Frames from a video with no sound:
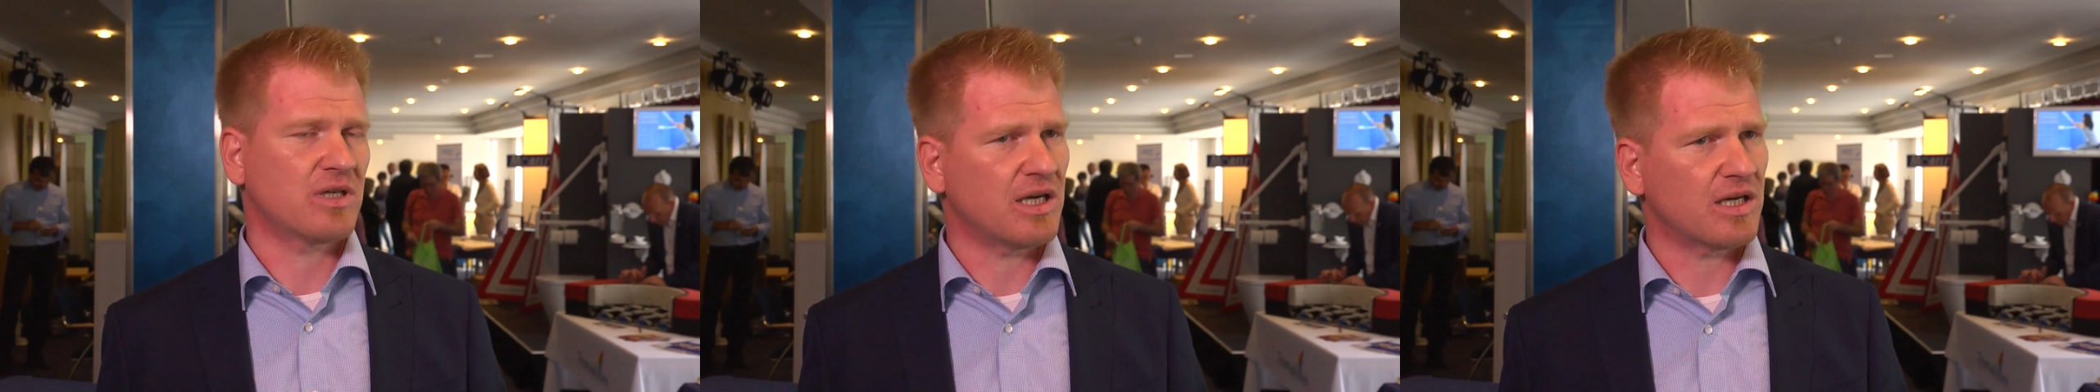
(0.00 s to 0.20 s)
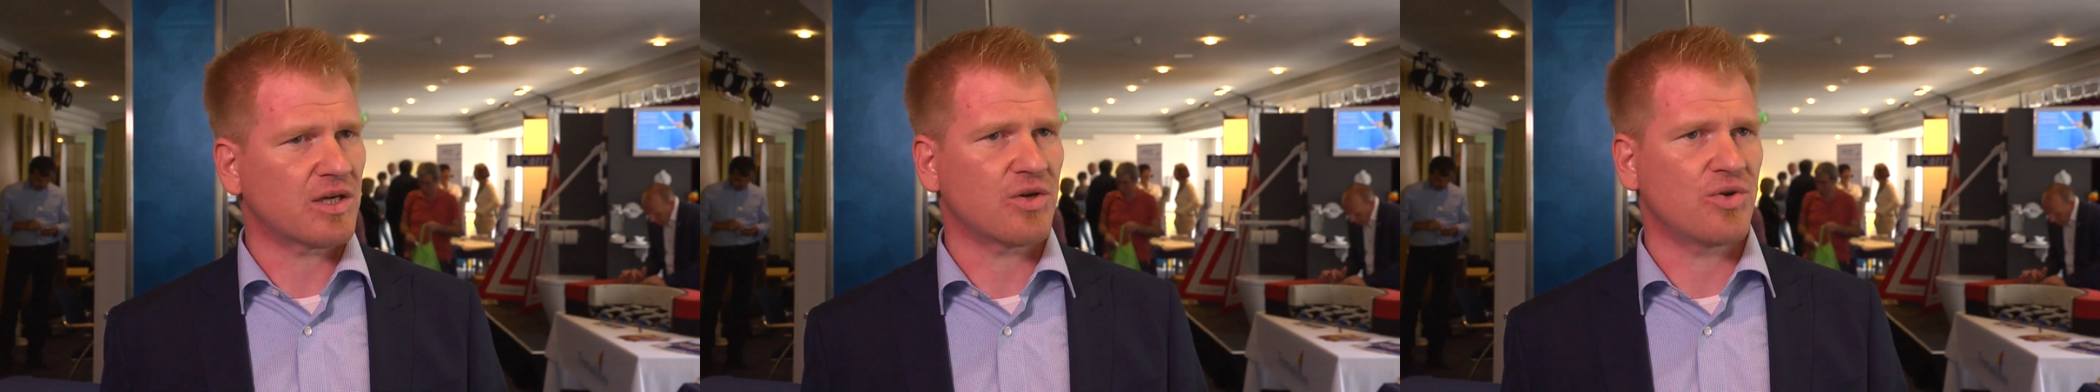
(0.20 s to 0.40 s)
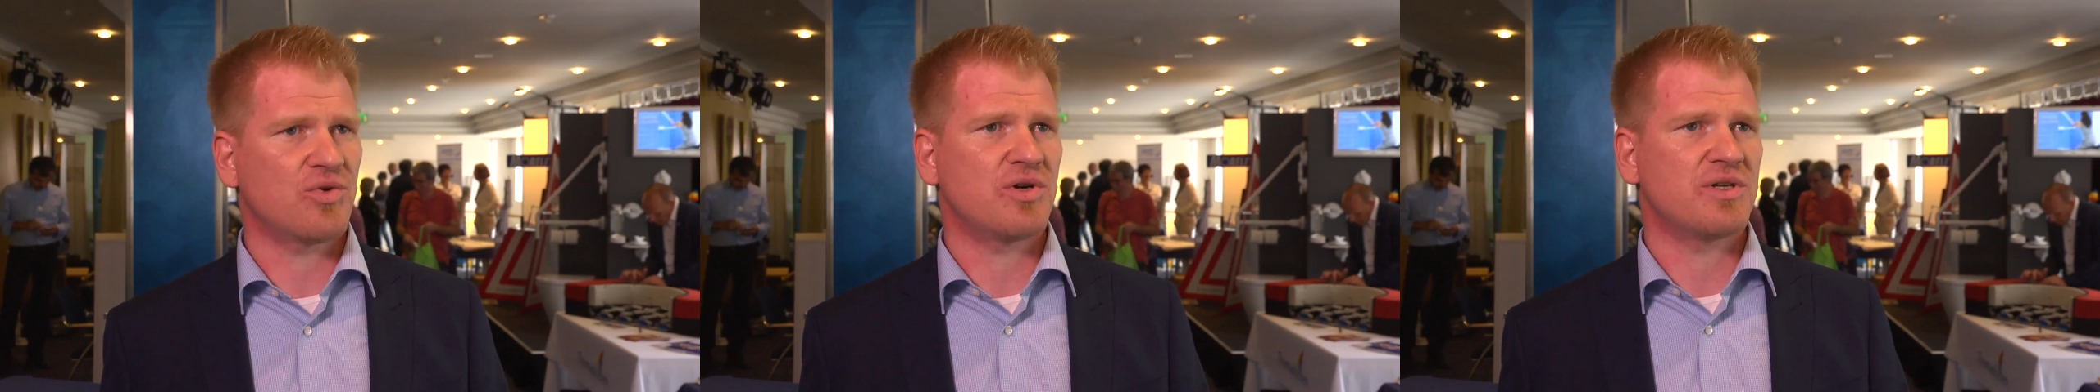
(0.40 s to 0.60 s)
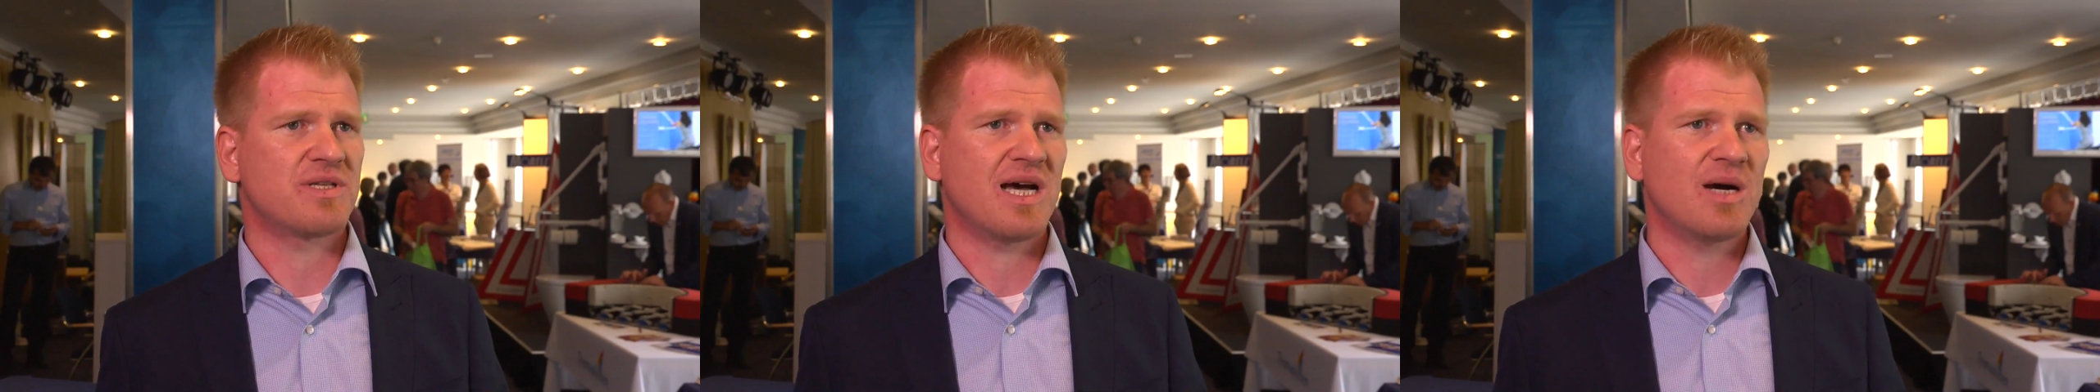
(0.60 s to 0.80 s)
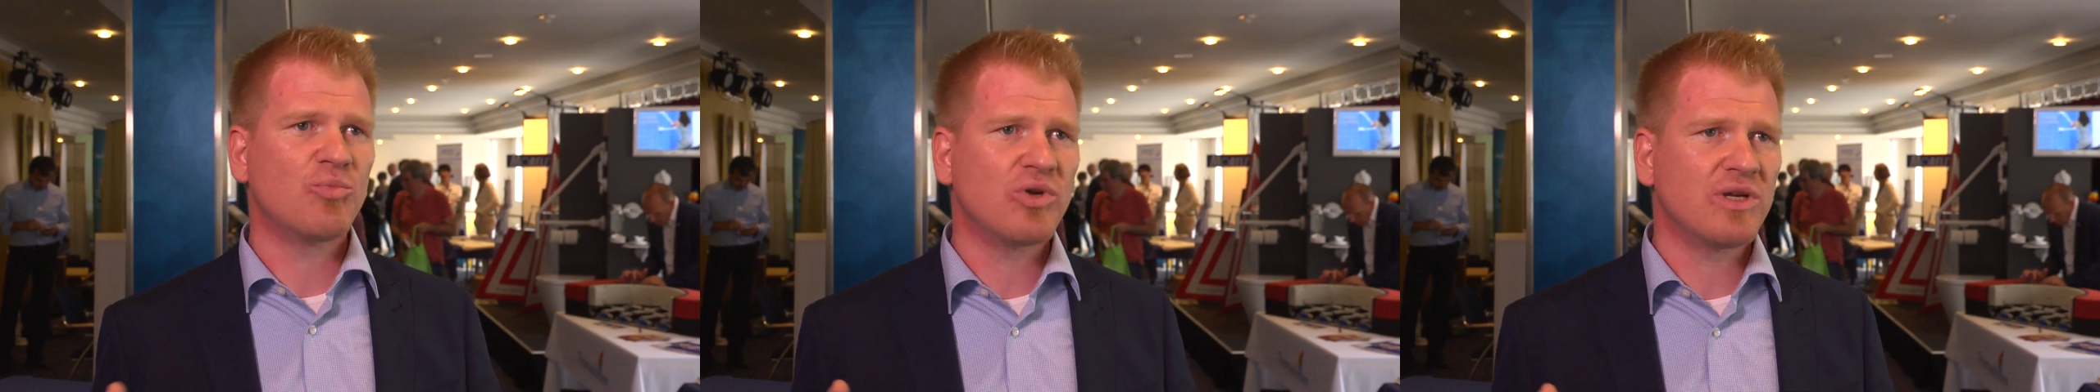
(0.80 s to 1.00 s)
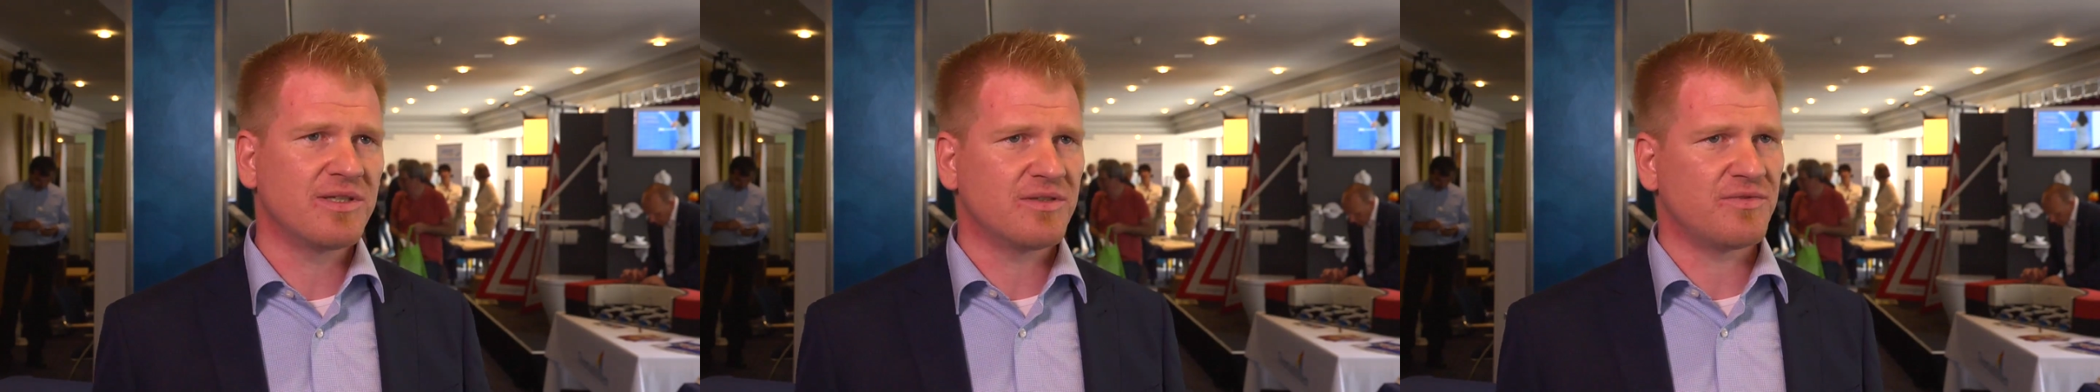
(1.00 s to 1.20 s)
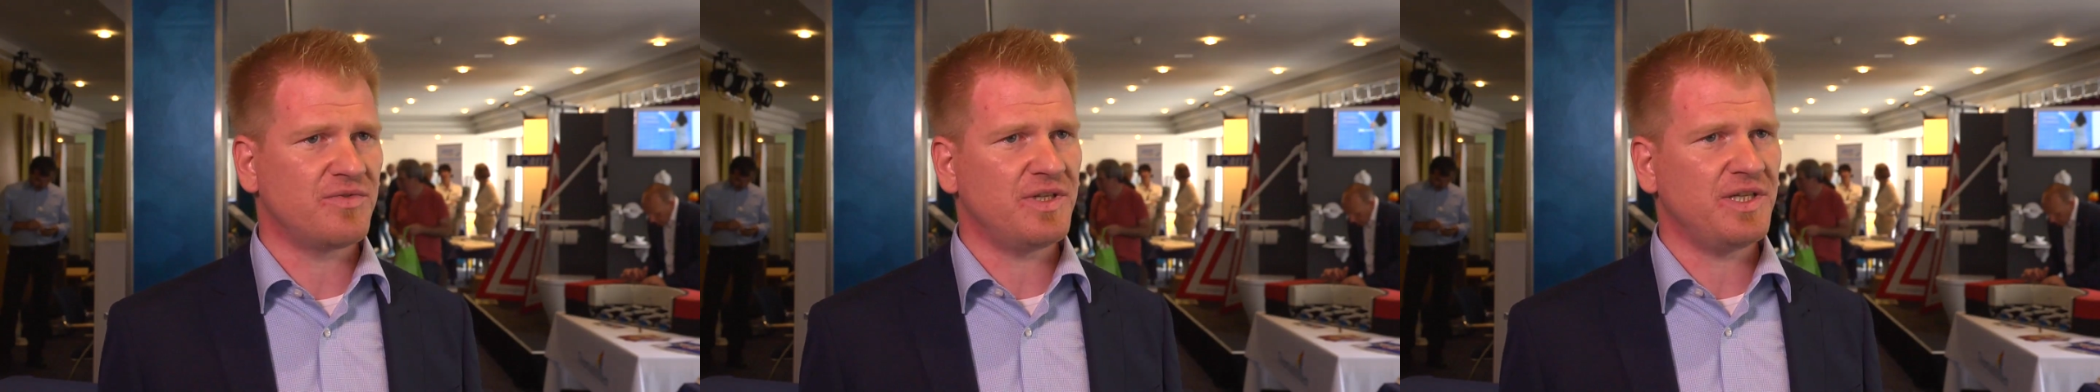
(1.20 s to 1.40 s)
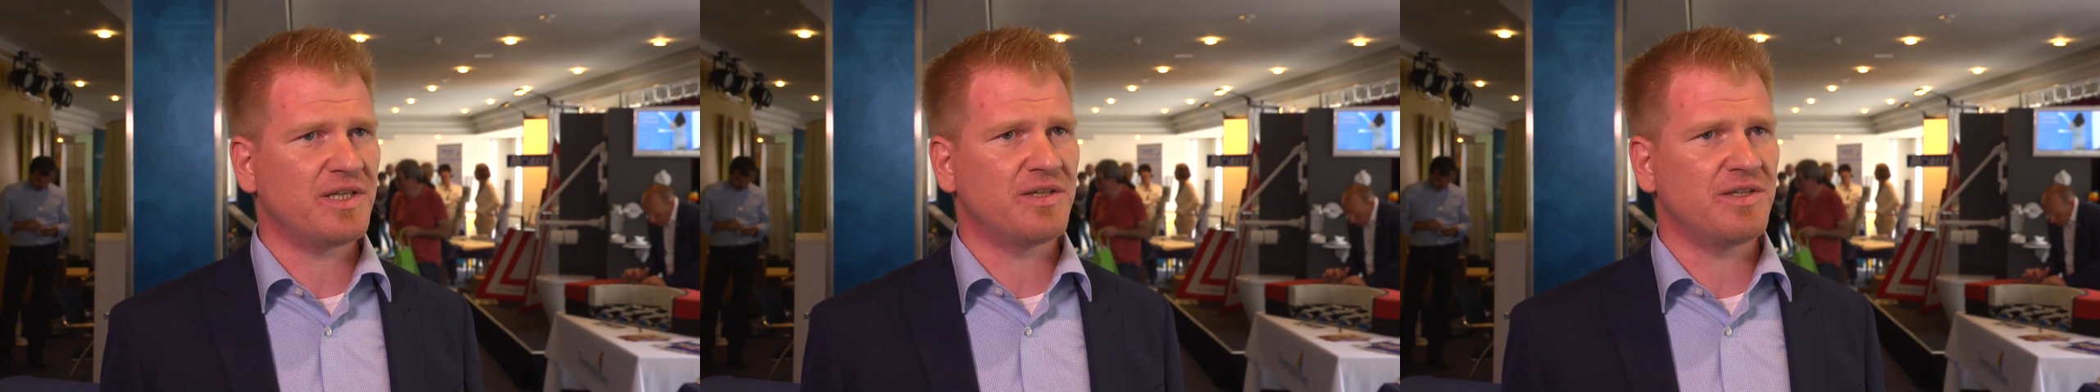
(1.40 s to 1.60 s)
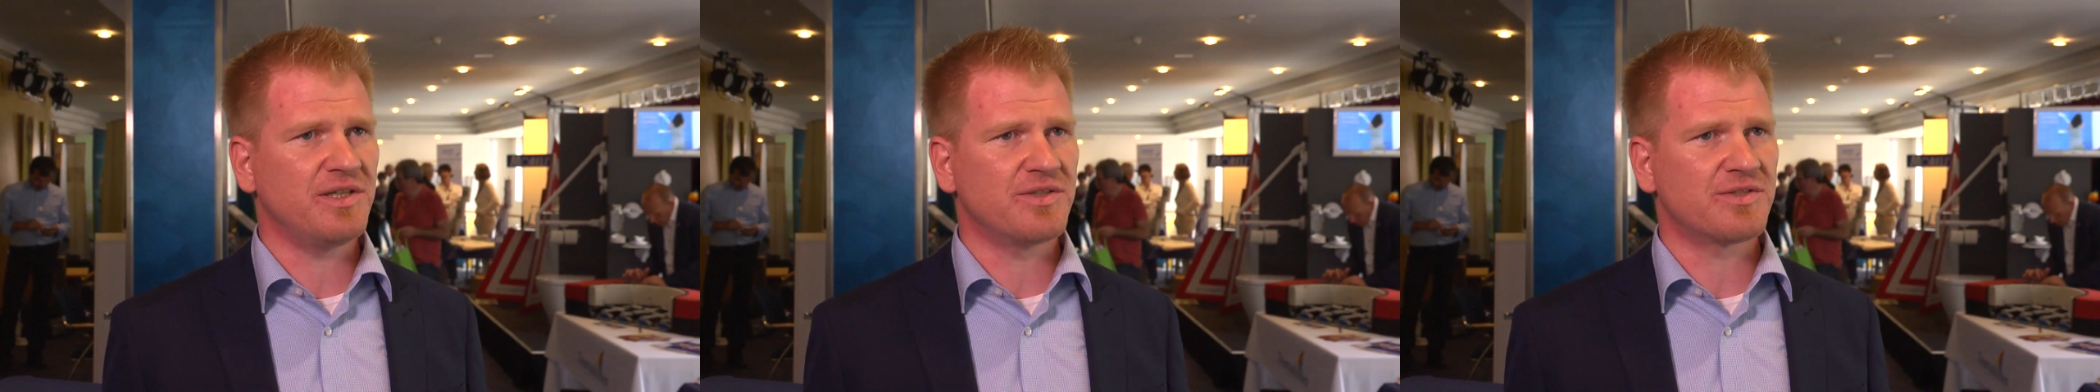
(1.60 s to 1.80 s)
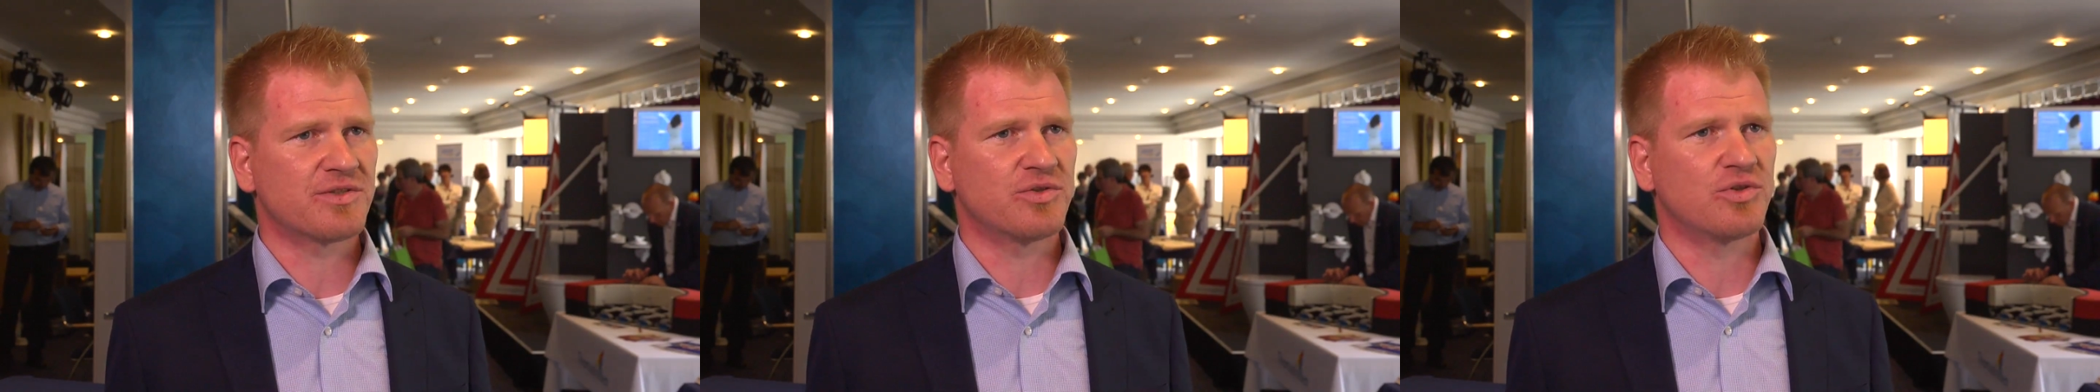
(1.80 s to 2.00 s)
Krankenhäuser, ambulante
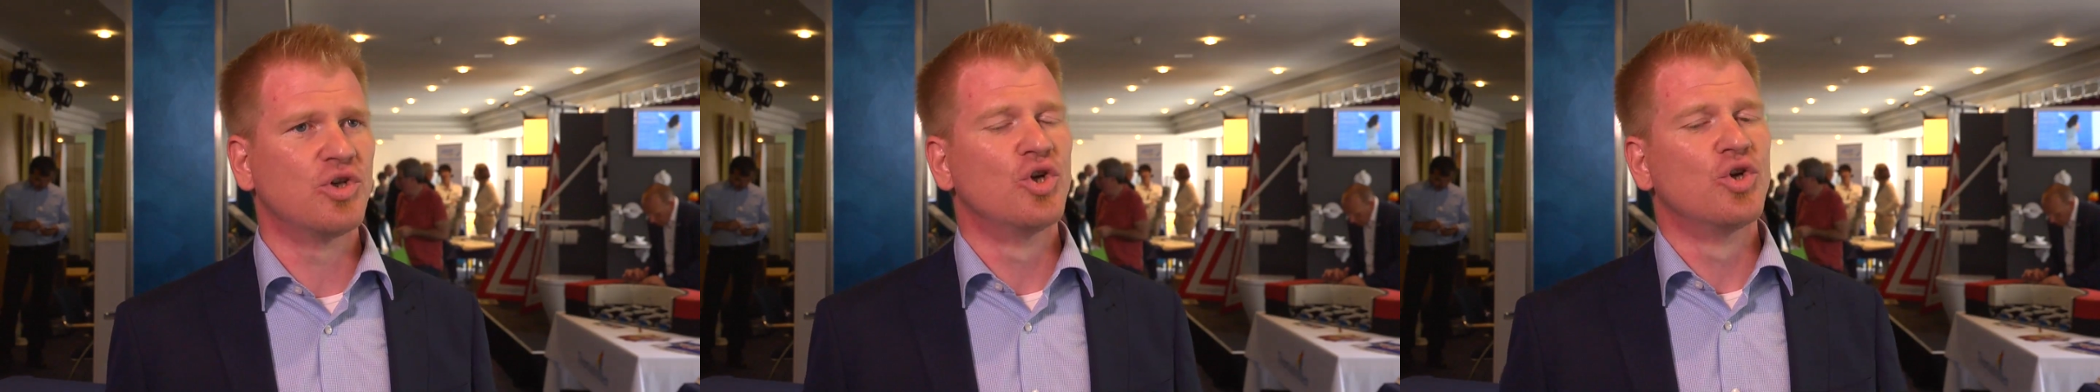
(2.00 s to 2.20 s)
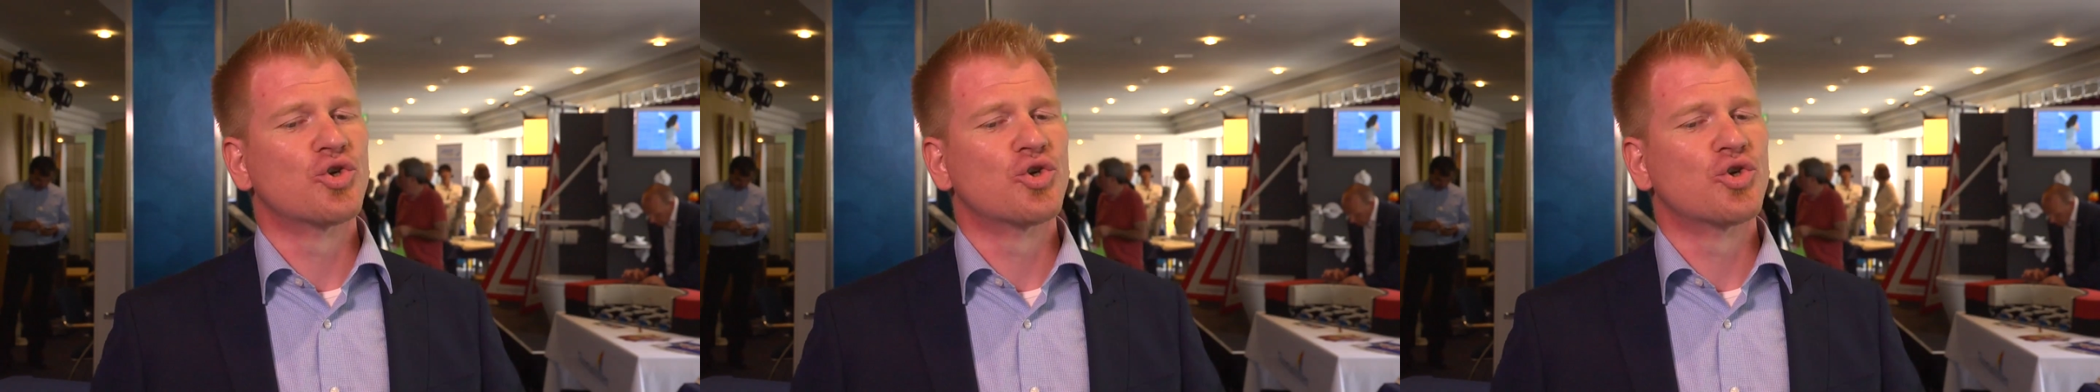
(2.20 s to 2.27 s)
Pflegedienste,